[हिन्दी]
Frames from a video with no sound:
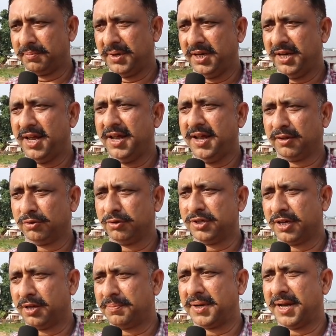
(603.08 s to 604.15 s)
तक मिली है एक दो
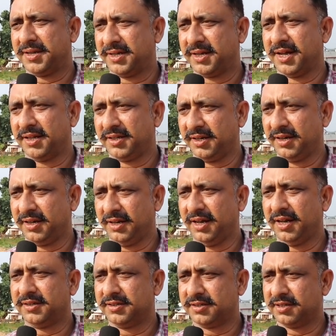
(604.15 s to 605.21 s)
जगह पर ऐसी गैदरिंग की
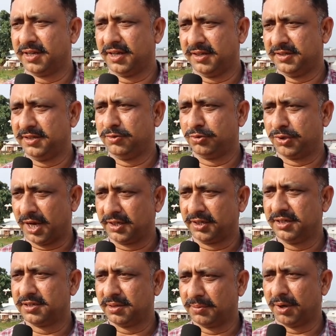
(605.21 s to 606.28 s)
ऐसे ऐसे जुटान
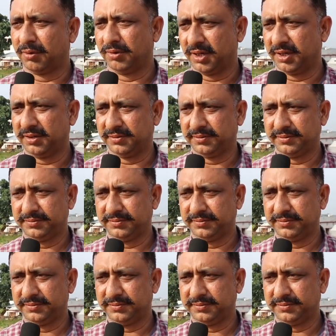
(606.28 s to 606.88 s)
की संभावना है